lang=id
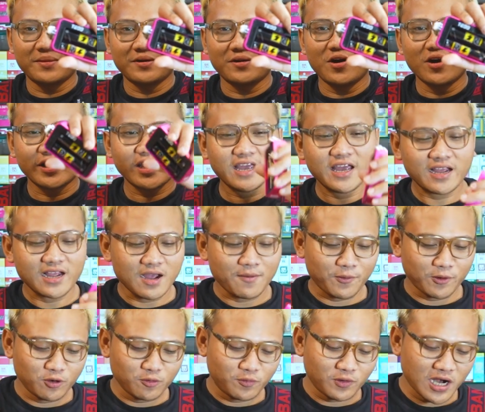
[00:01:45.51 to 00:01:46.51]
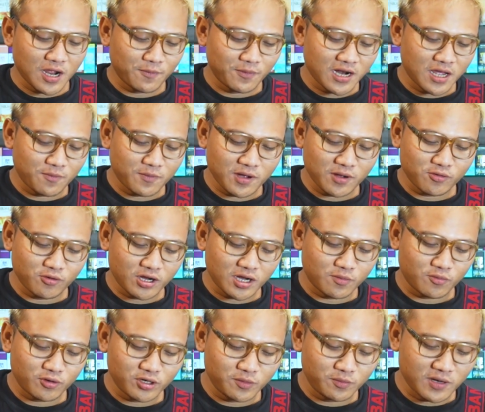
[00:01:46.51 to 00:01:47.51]
Oke, gak perlu berlama-lama, gue
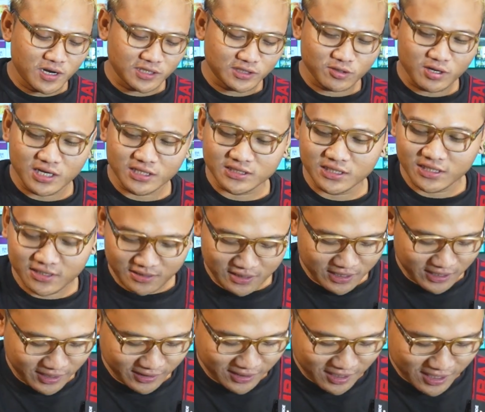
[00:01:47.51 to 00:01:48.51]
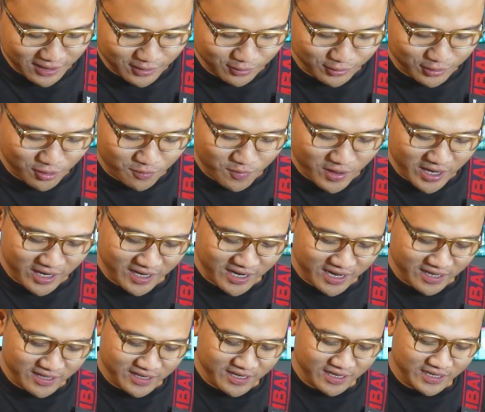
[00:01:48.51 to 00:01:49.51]
gak mau dibilang so asik, jadi kita langsung cobain
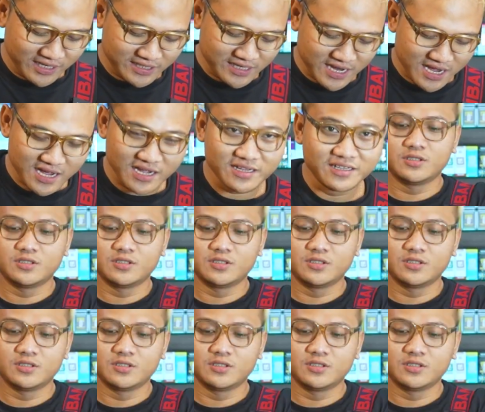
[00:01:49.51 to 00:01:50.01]
aja ya guys ya.